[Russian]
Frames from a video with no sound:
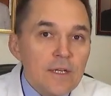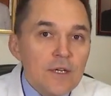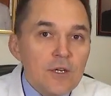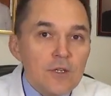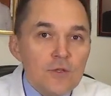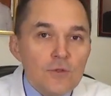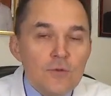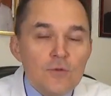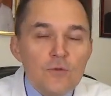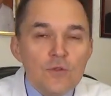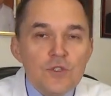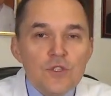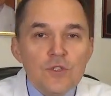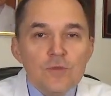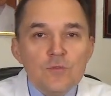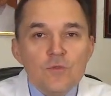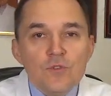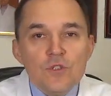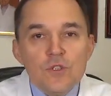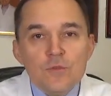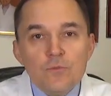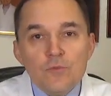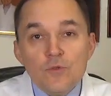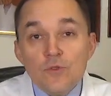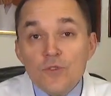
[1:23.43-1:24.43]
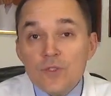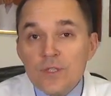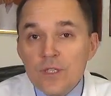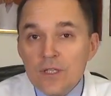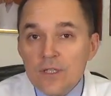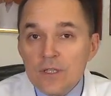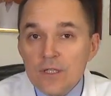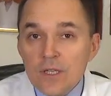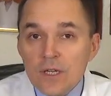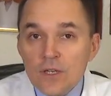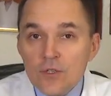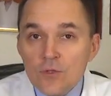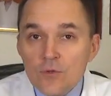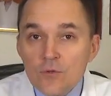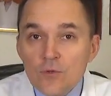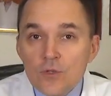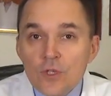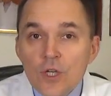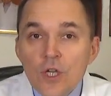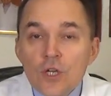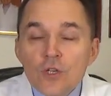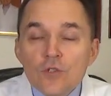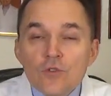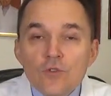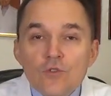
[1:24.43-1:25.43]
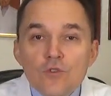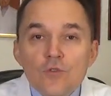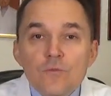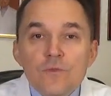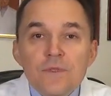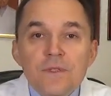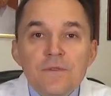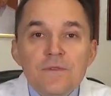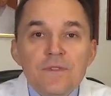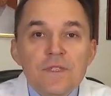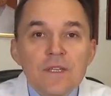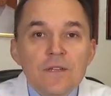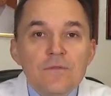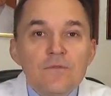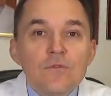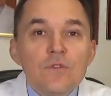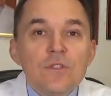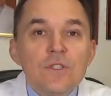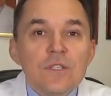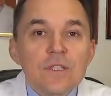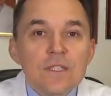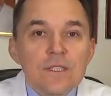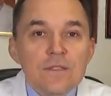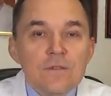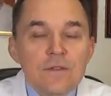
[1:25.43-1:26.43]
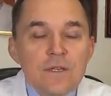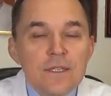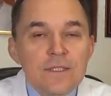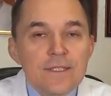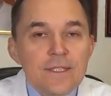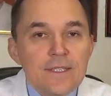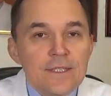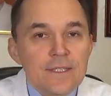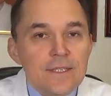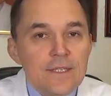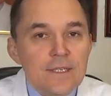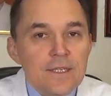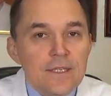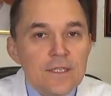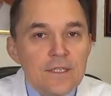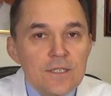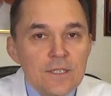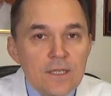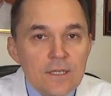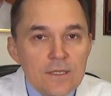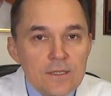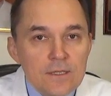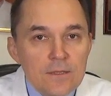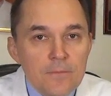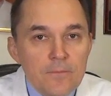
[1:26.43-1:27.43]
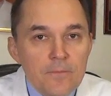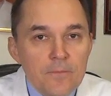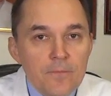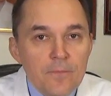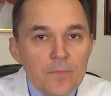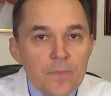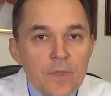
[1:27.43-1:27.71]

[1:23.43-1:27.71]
кто хочет, может просто отдохнуть, но, собственно, все равно это называется тихий час.